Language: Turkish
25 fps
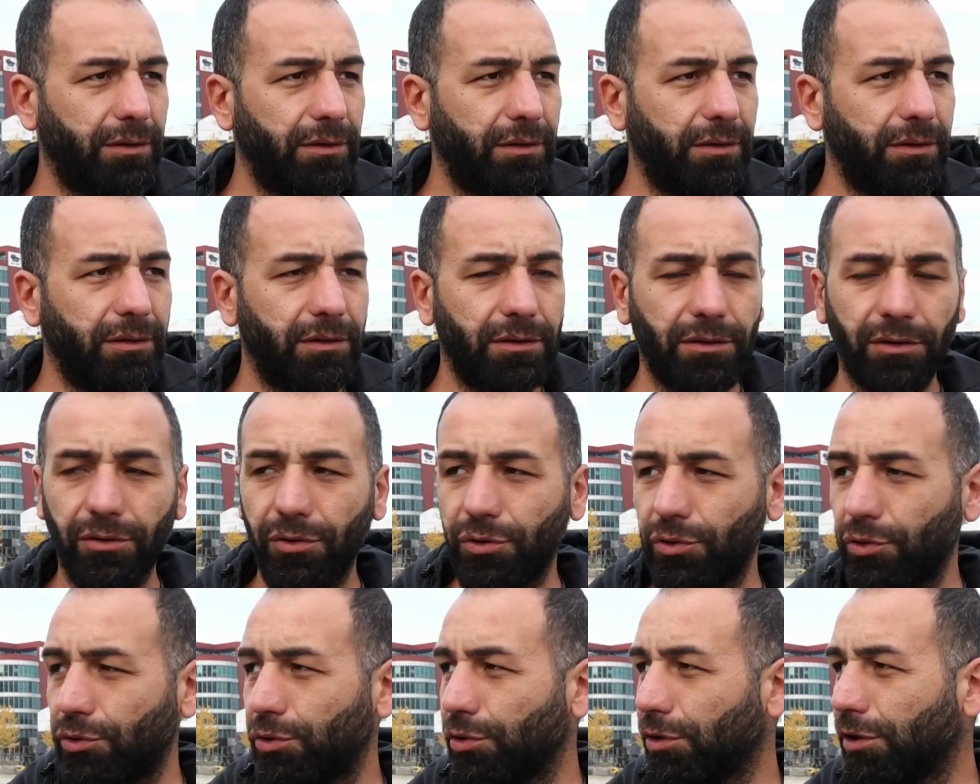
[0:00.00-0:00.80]
e,
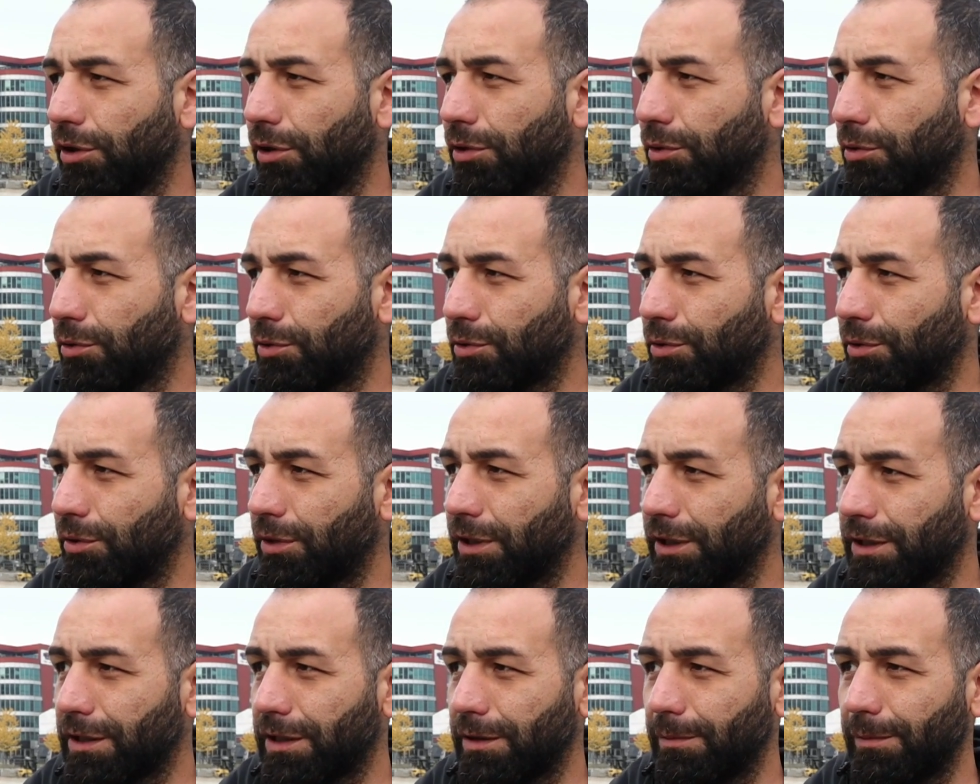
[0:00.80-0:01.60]
şükürler olsun
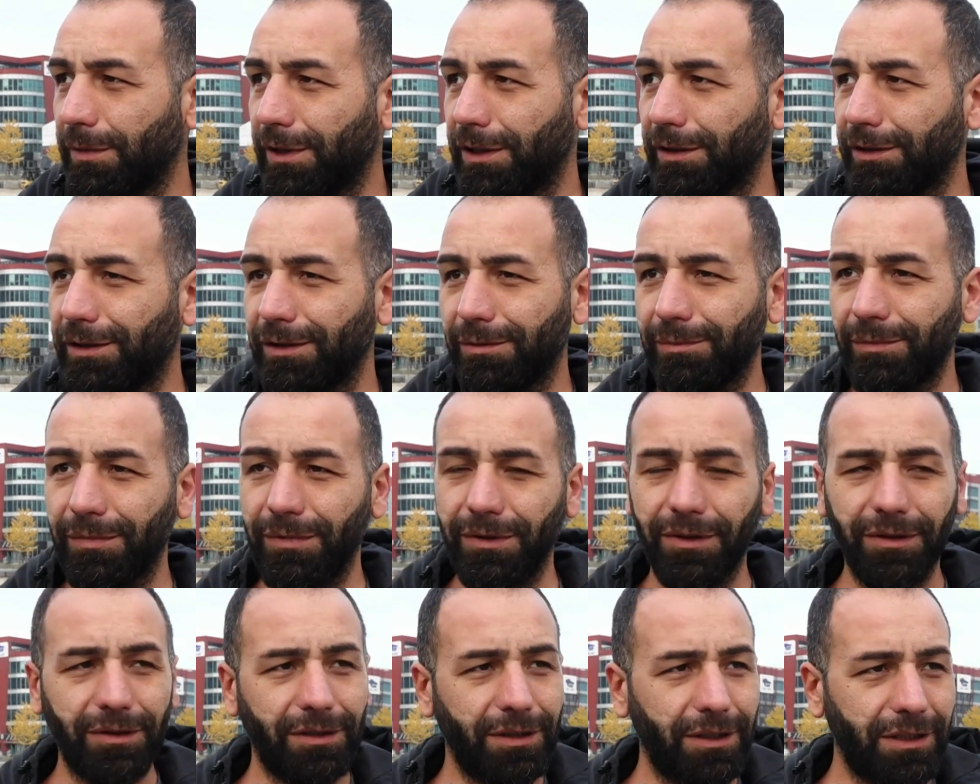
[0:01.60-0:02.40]
teslim aldığım
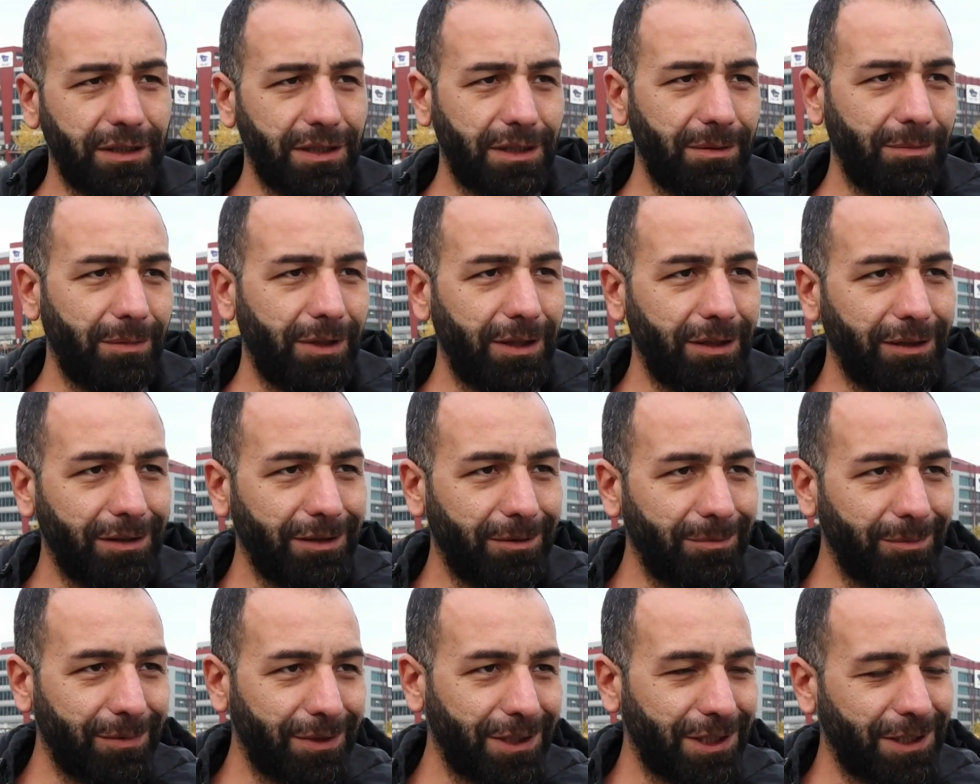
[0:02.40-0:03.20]
teslim
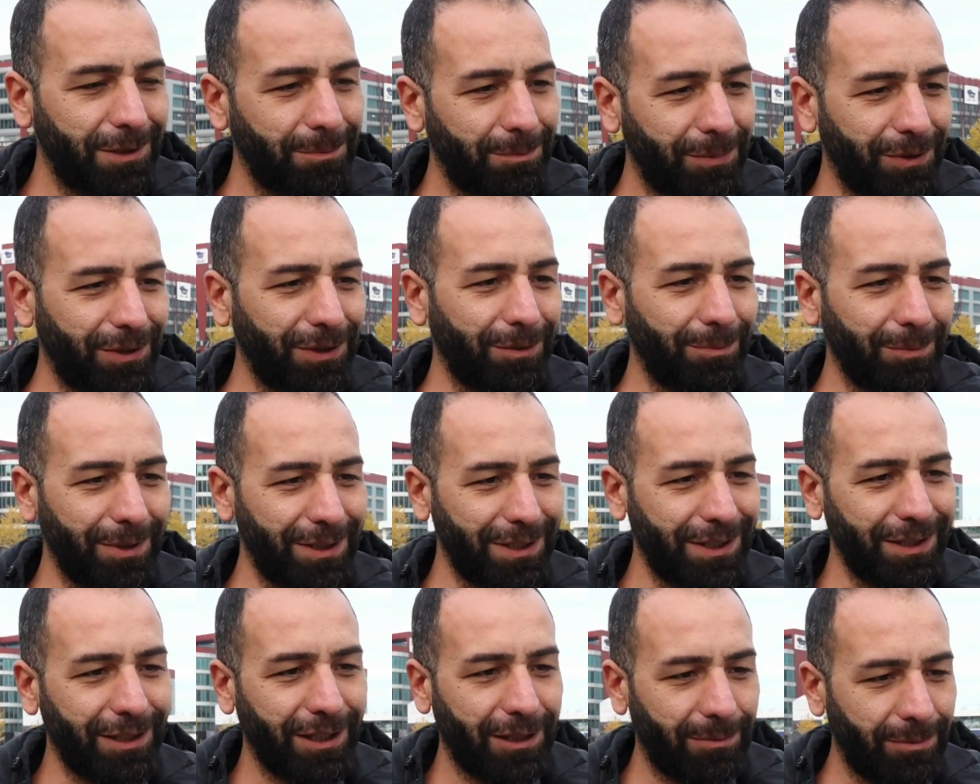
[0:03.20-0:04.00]
aldığımız gibi
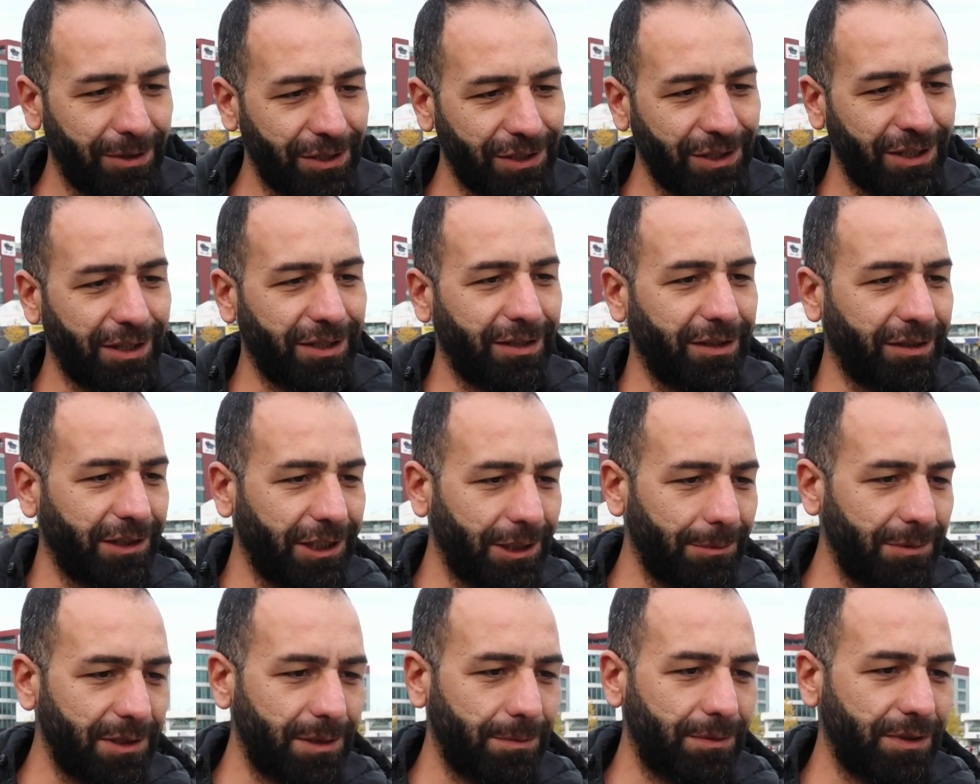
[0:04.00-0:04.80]
bitirmesini de başardık
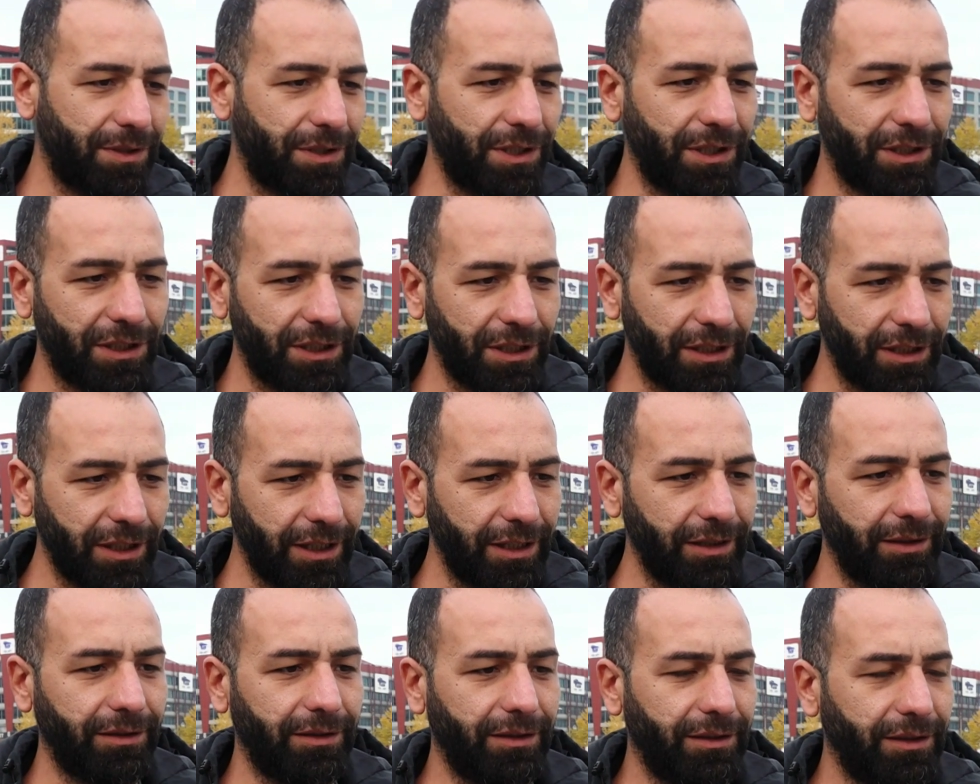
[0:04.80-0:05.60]
temiz bir
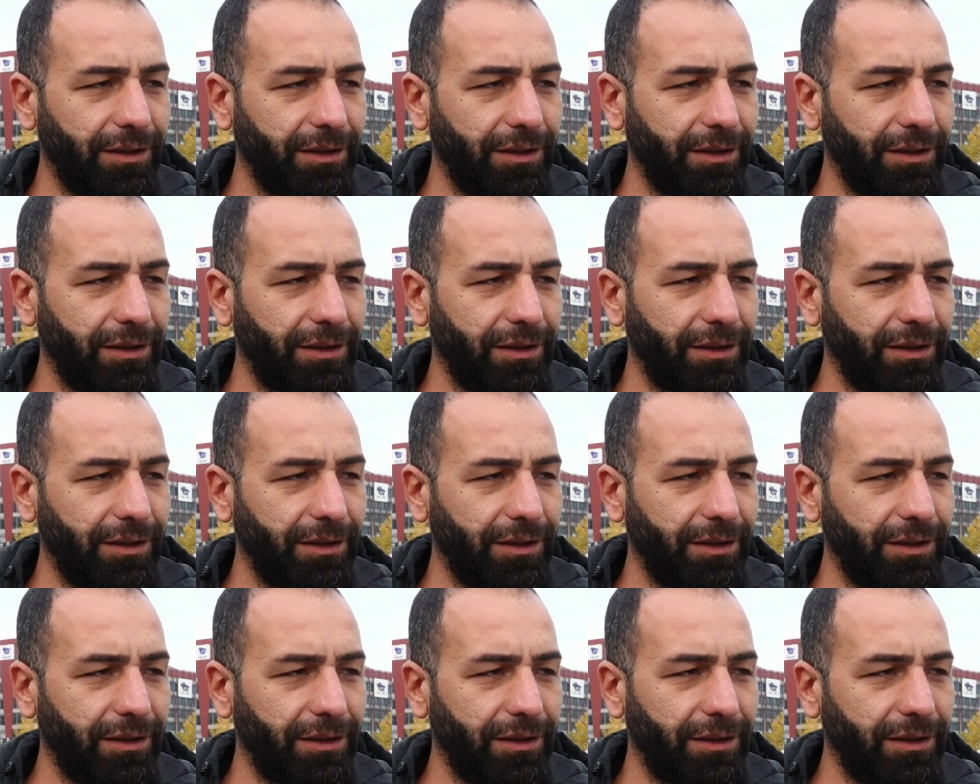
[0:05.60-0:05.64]
şekilde.